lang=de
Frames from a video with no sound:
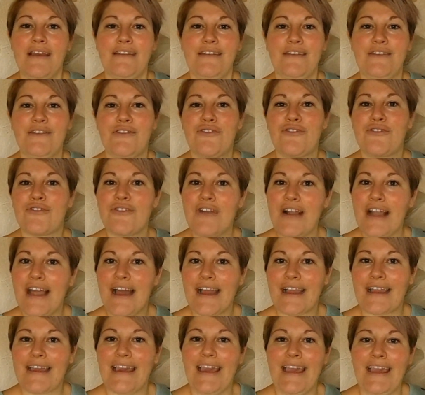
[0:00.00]
dieses
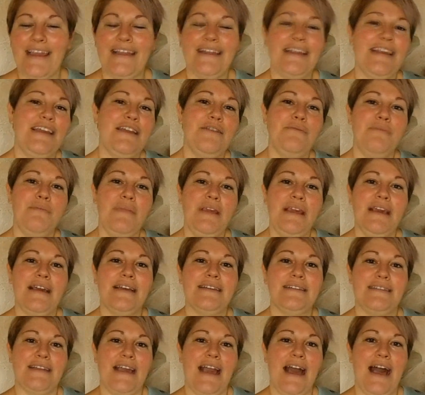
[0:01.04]
Thriller-Gen in
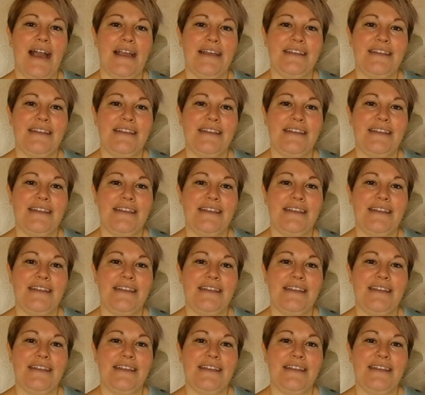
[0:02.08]
mir sehr